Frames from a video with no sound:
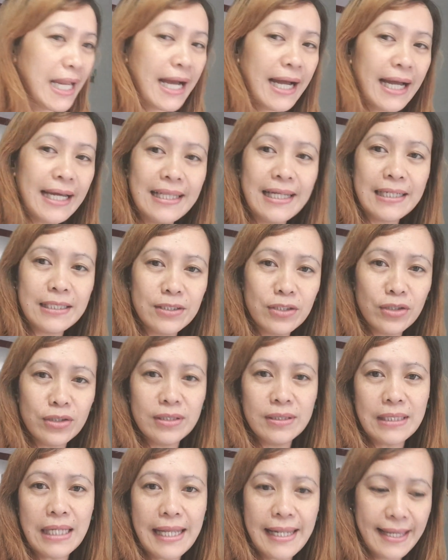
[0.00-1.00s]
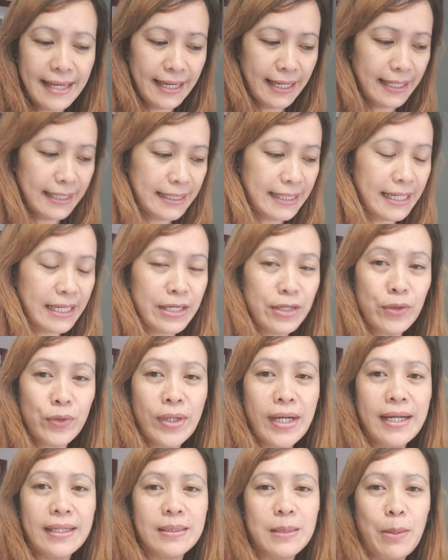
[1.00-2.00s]
kailangan lang doon dalhin ay yung
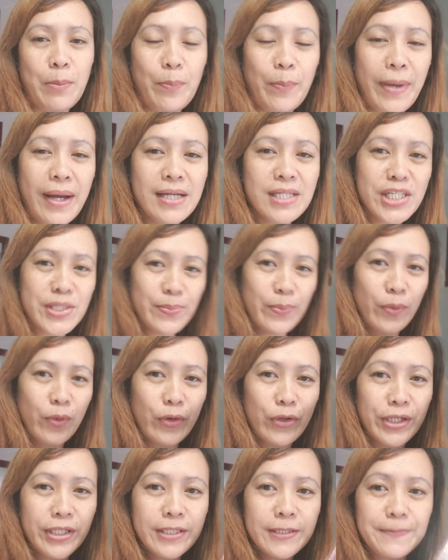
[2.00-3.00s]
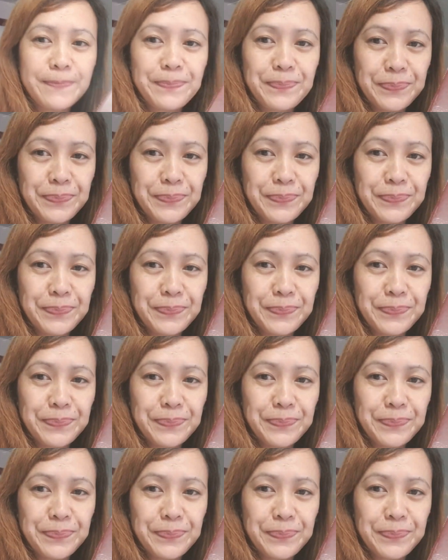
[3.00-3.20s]
ating passport